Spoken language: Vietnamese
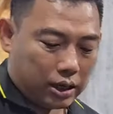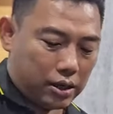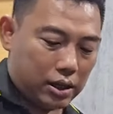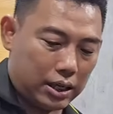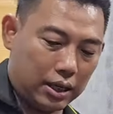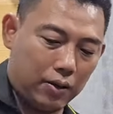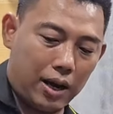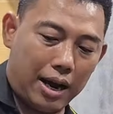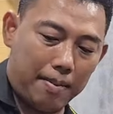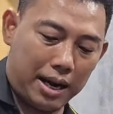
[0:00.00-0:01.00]
cưa xích của
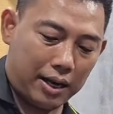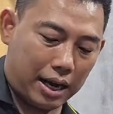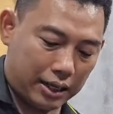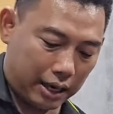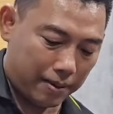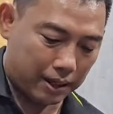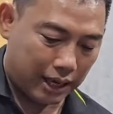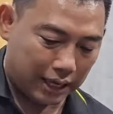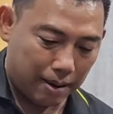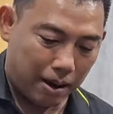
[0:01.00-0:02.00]
Amac là anh chị mình
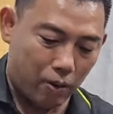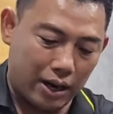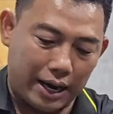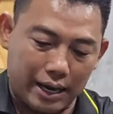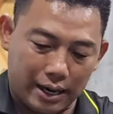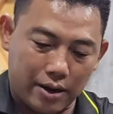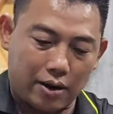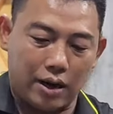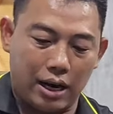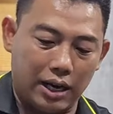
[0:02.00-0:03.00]
thấy cái mẫu này là
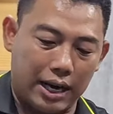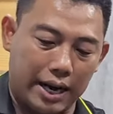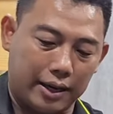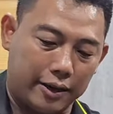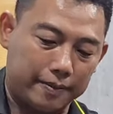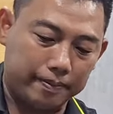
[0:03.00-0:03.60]
do nó hết hàng